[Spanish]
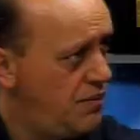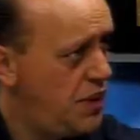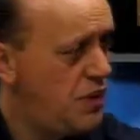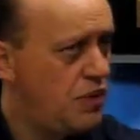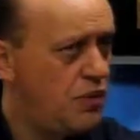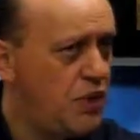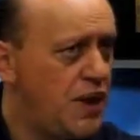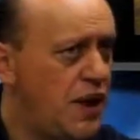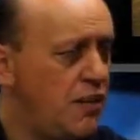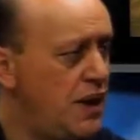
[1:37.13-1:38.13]
pero
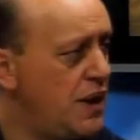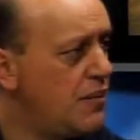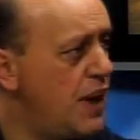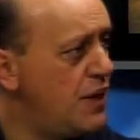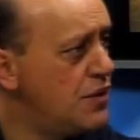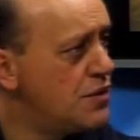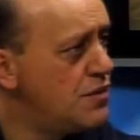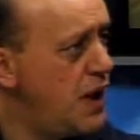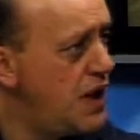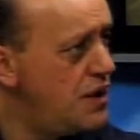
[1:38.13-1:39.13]
puede haber mandos
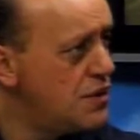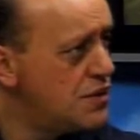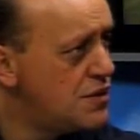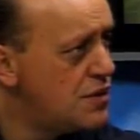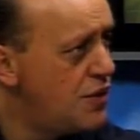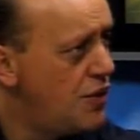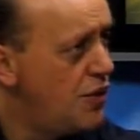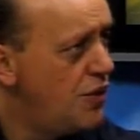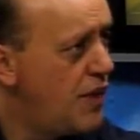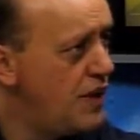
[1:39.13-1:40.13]
medios
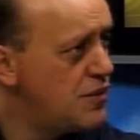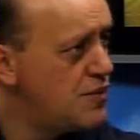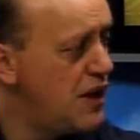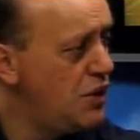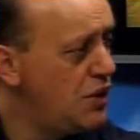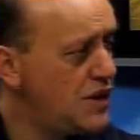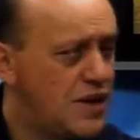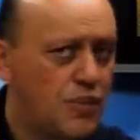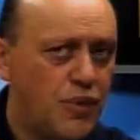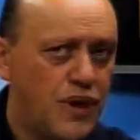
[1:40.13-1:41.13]
o mandos menores
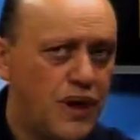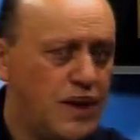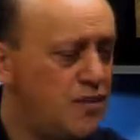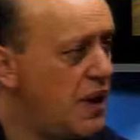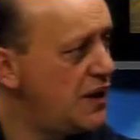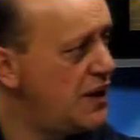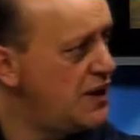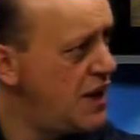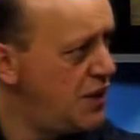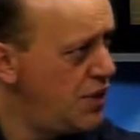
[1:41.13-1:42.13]
que puedan ir
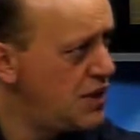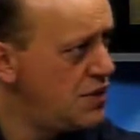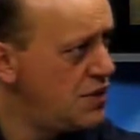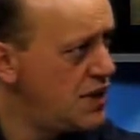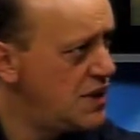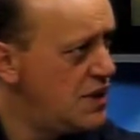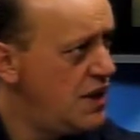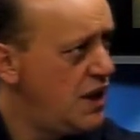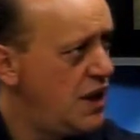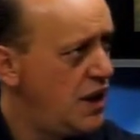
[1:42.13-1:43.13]
partidizando las cosas.
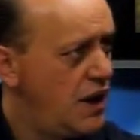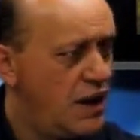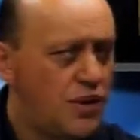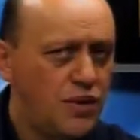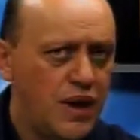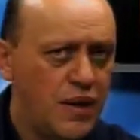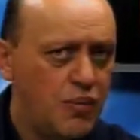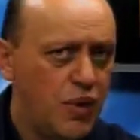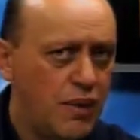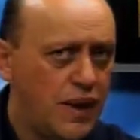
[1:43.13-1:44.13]
Creo que
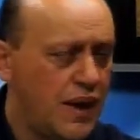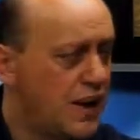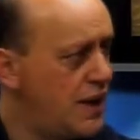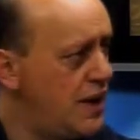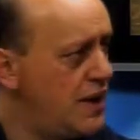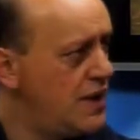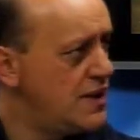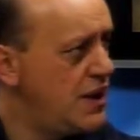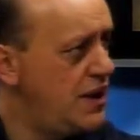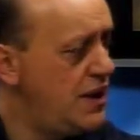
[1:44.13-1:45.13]
Puebla requiere de
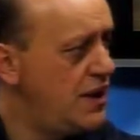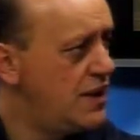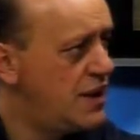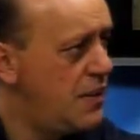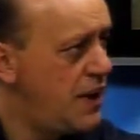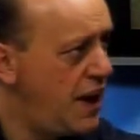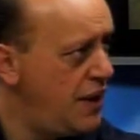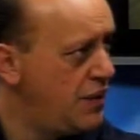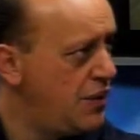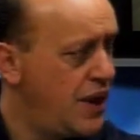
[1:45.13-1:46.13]
seguir
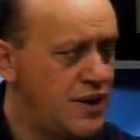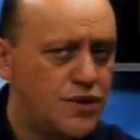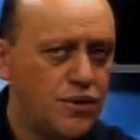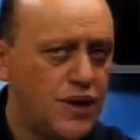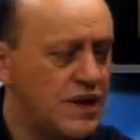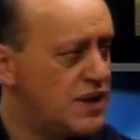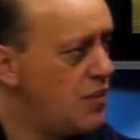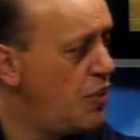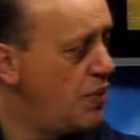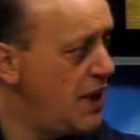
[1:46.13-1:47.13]
trabajando, hay zonas de
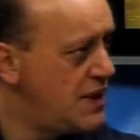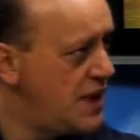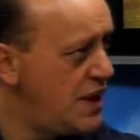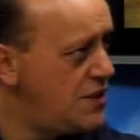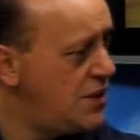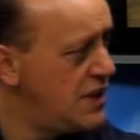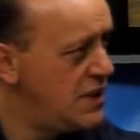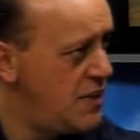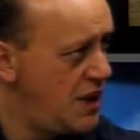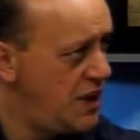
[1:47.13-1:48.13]
pobreza, hay zonas
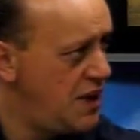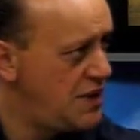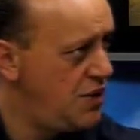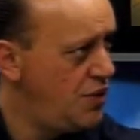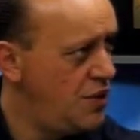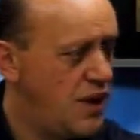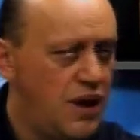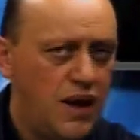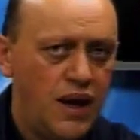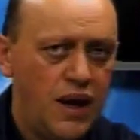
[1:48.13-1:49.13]
de marginación,
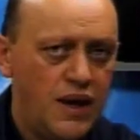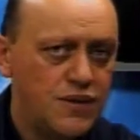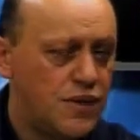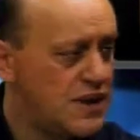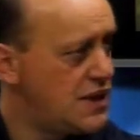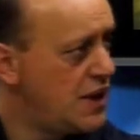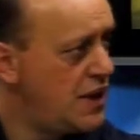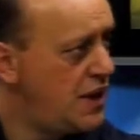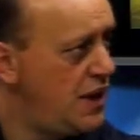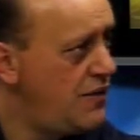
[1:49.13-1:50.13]
hay zonas que se
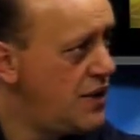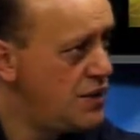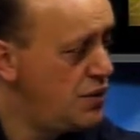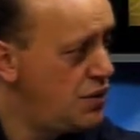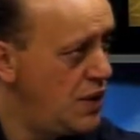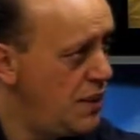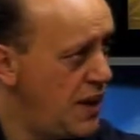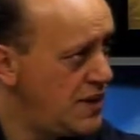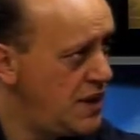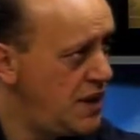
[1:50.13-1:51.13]
requiere infraestructura
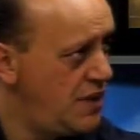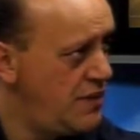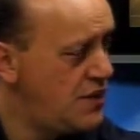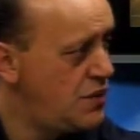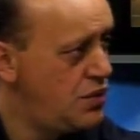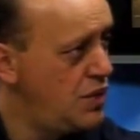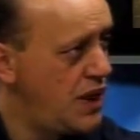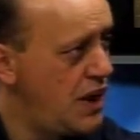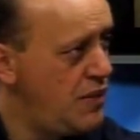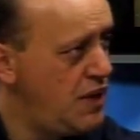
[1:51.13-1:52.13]
básica, infraestructura
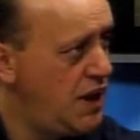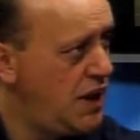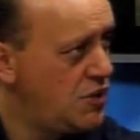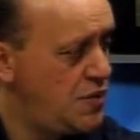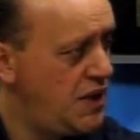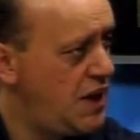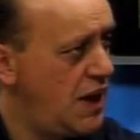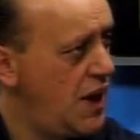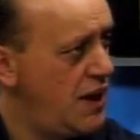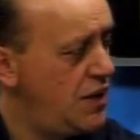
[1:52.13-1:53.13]
caminera,
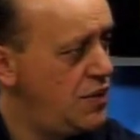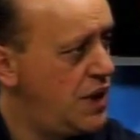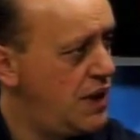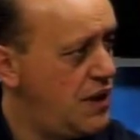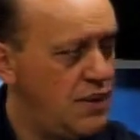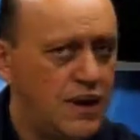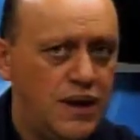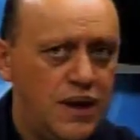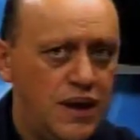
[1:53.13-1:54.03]
hospitalaria, educativa,